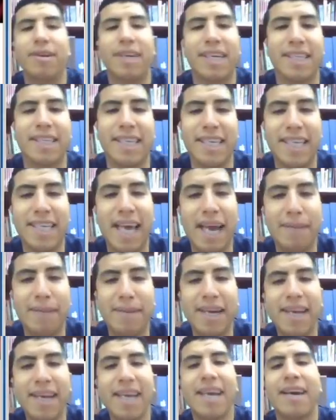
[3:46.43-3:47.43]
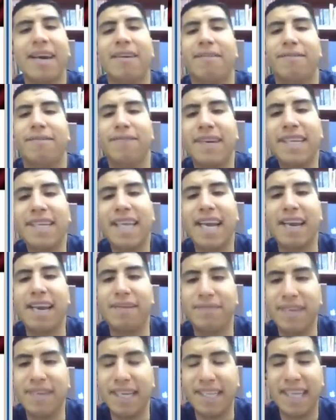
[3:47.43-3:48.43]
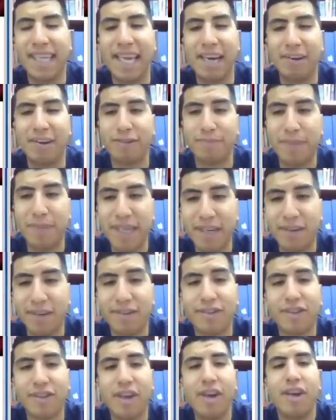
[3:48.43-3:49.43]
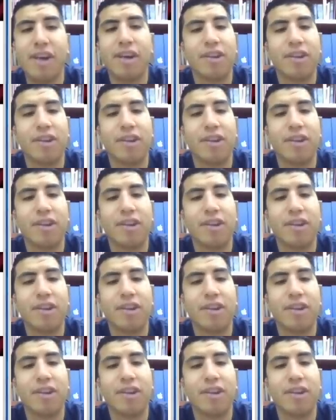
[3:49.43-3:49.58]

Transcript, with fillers: que se llama fin de la fiesta de los pinos,